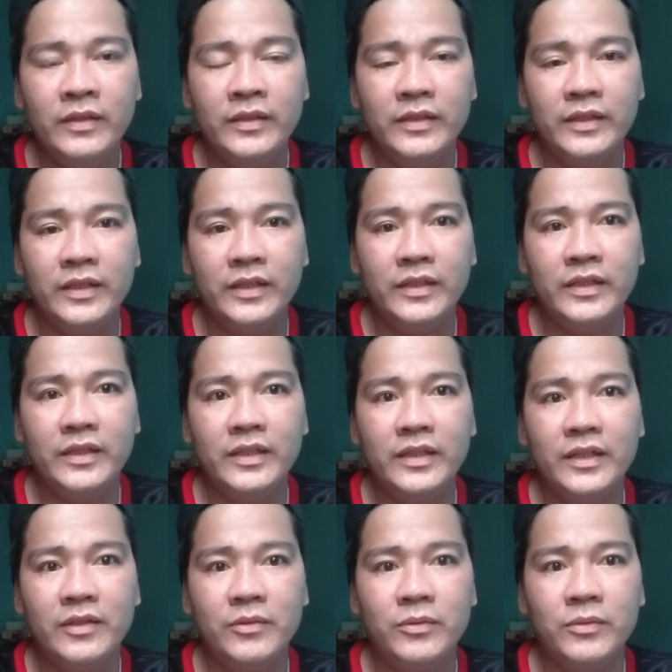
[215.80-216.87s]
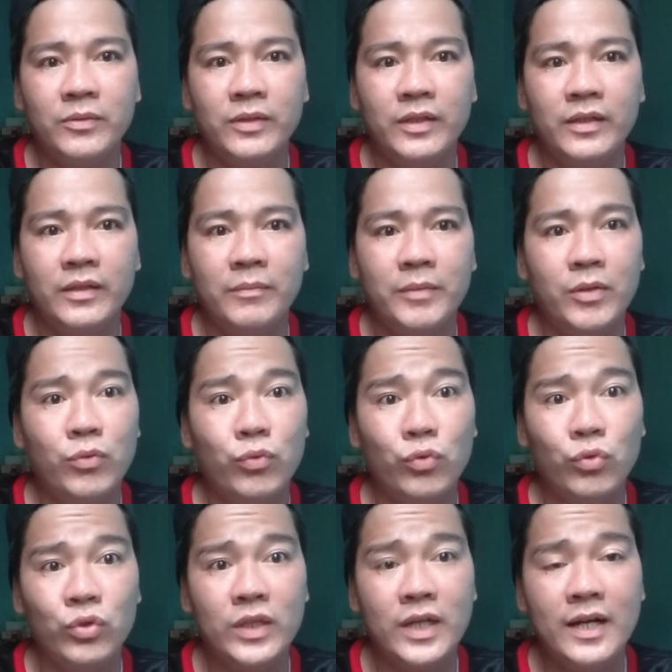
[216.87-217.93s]
na hindi na kayo uh,
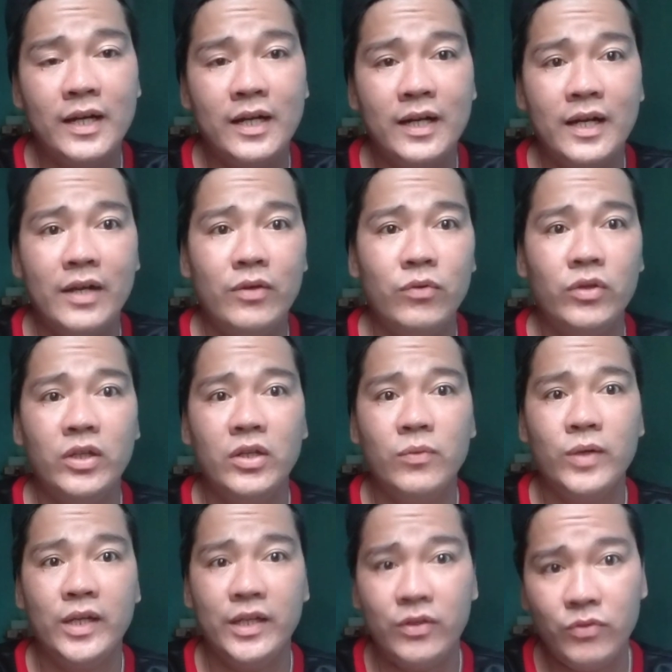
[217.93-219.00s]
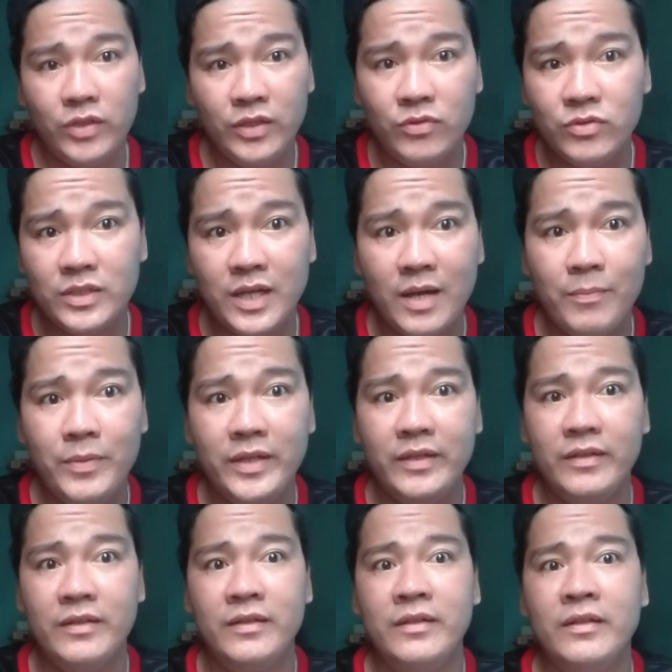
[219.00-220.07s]
mangungutang kagaya nung ginawa ninyo dito sa amin
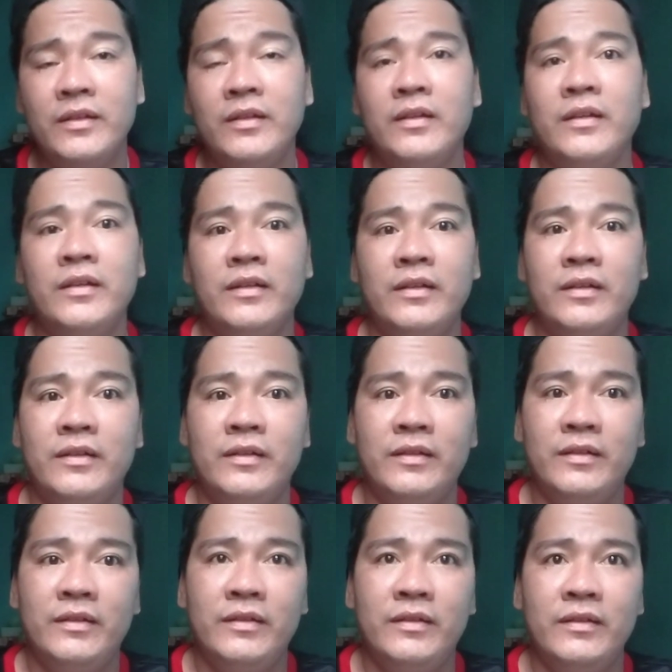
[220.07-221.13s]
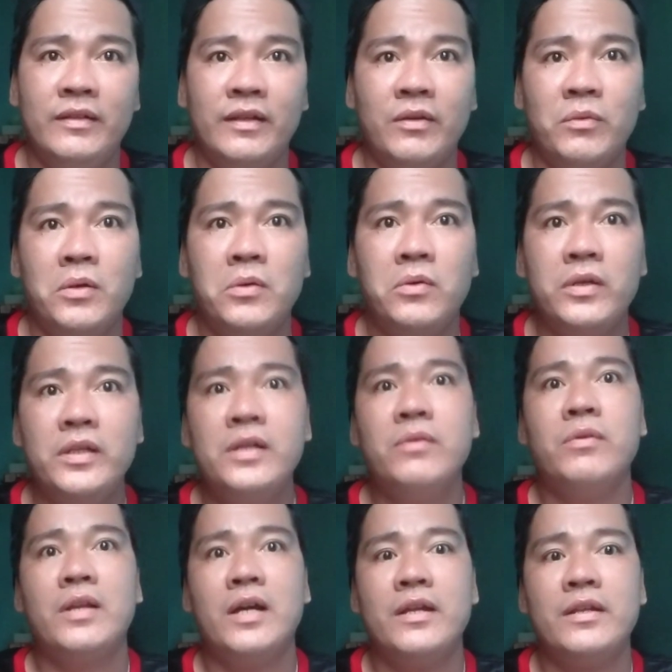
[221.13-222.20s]
ewan ko niya
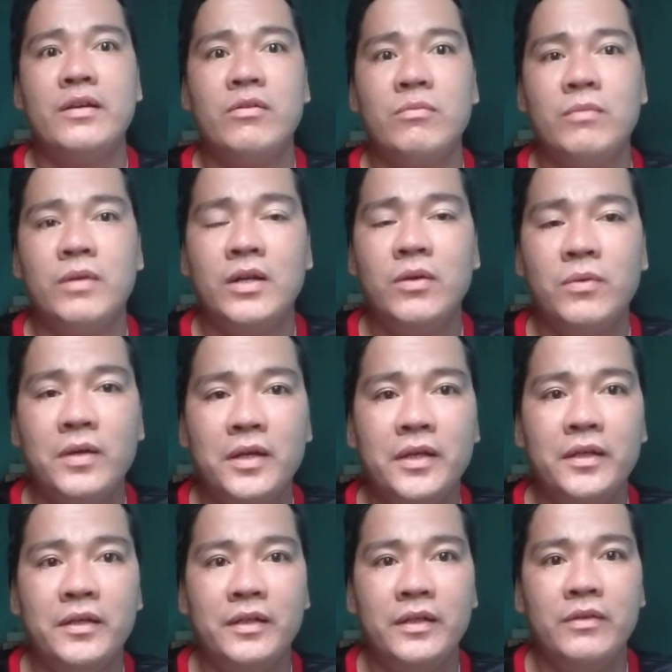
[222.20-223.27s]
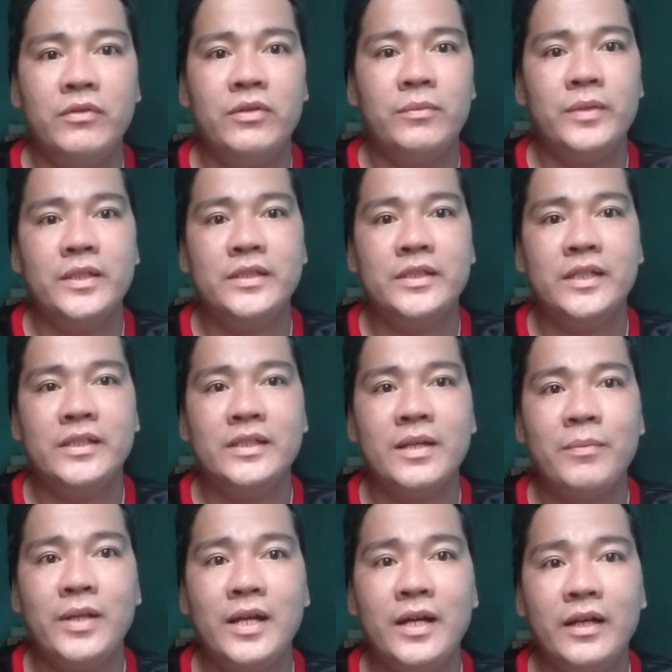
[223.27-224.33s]
wala niya akong magawa eh ganun naman ang
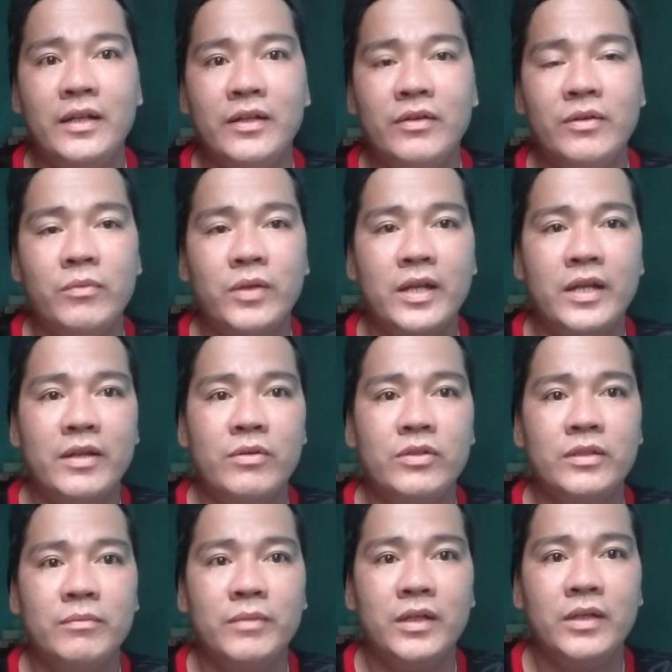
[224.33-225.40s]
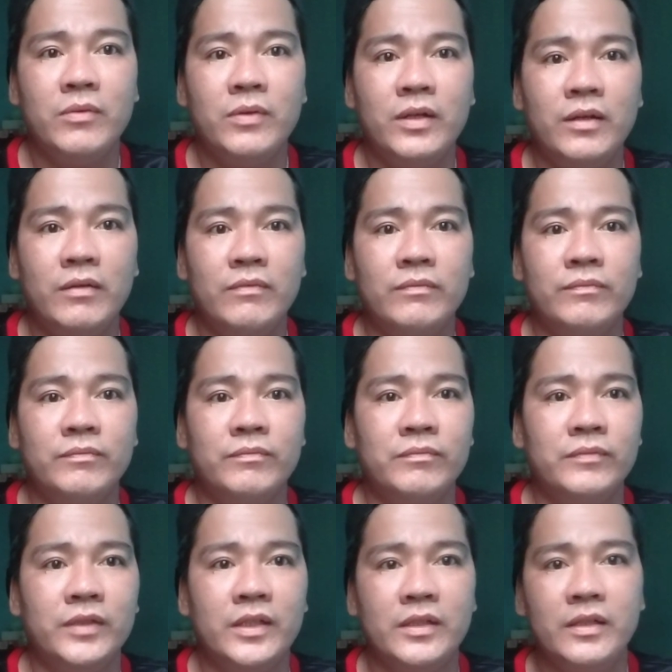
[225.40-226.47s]
sinasabi lagi ni kami wala daw siyang magawa um, mm,
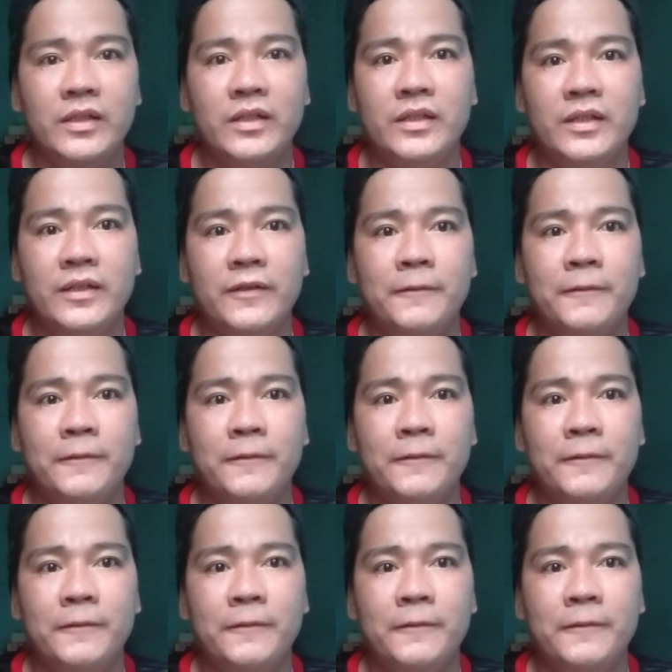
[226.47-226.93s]
ganyan ganyan